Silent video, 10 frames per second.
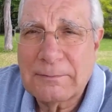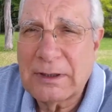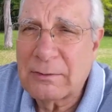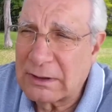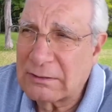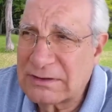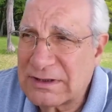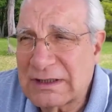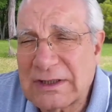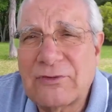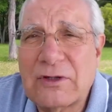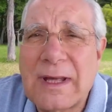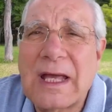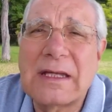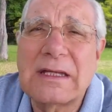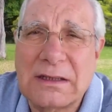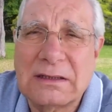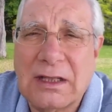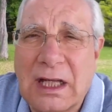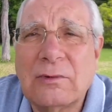Pero bueno, en cierta forma
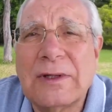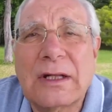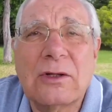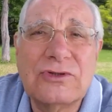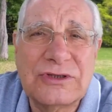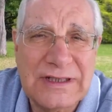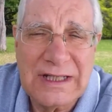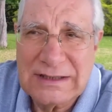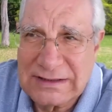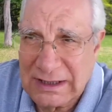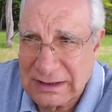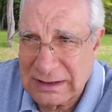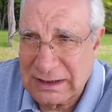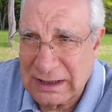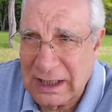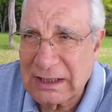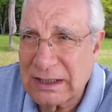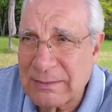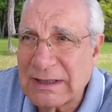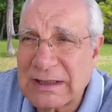hay alguna conciencia de que hay
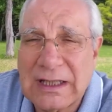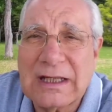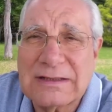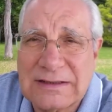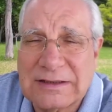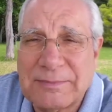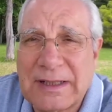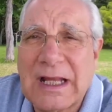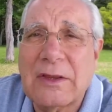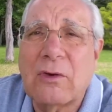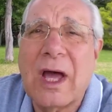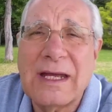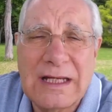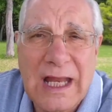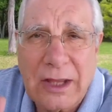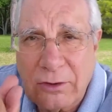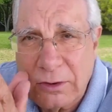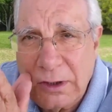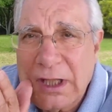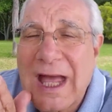que mantenerse separado,
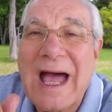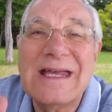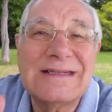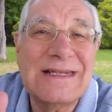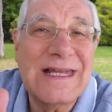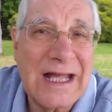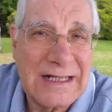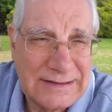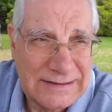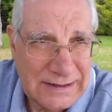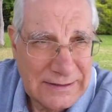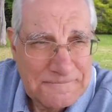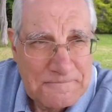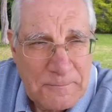aislado, aislarse,